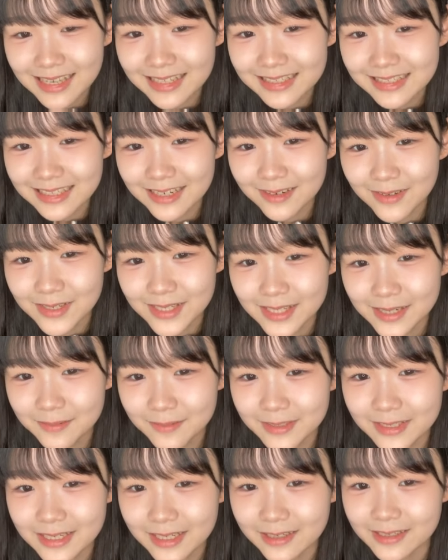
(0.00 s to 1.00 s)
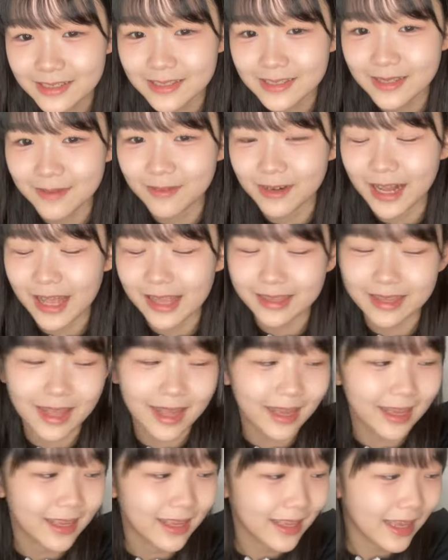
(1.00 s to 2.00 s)
さあちゃんに忘れ物チェックしてもらい
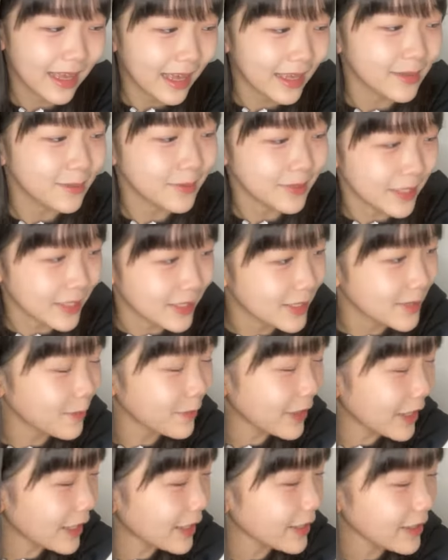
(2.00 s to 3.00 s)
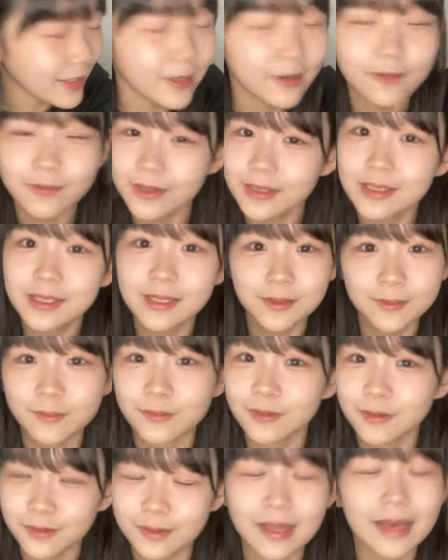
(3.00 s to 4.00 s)
たいえでもさつもね結構忘れ
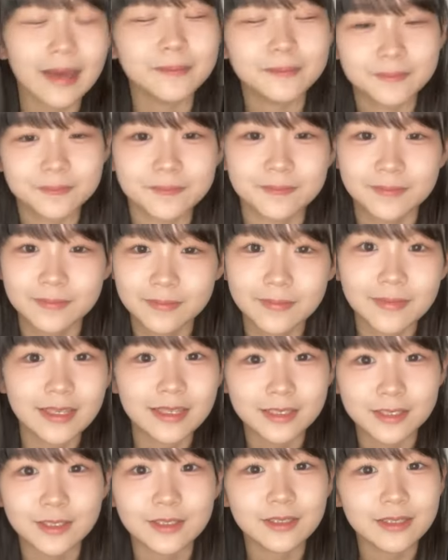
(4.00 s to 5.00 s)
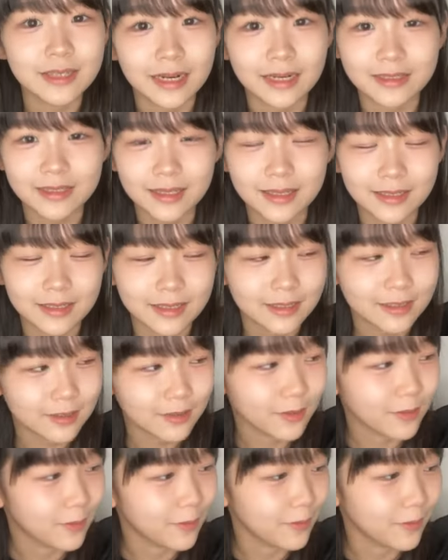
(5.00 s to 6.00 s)
物ねするからね
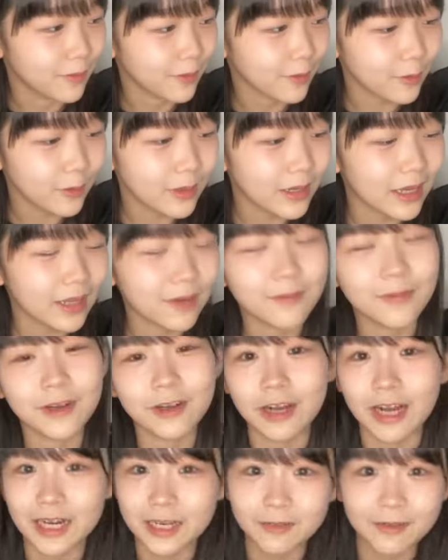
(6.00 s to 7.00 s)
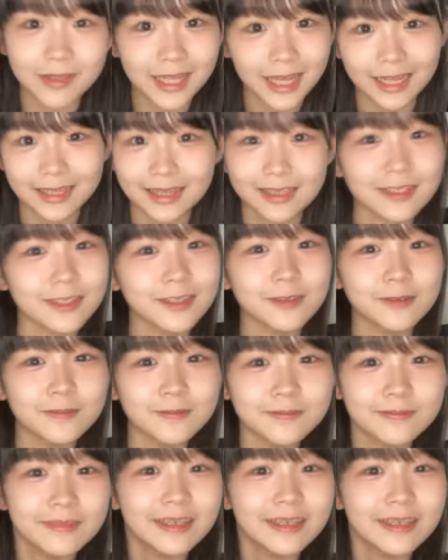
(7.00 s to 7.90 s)
その今回の幕張はなかったけど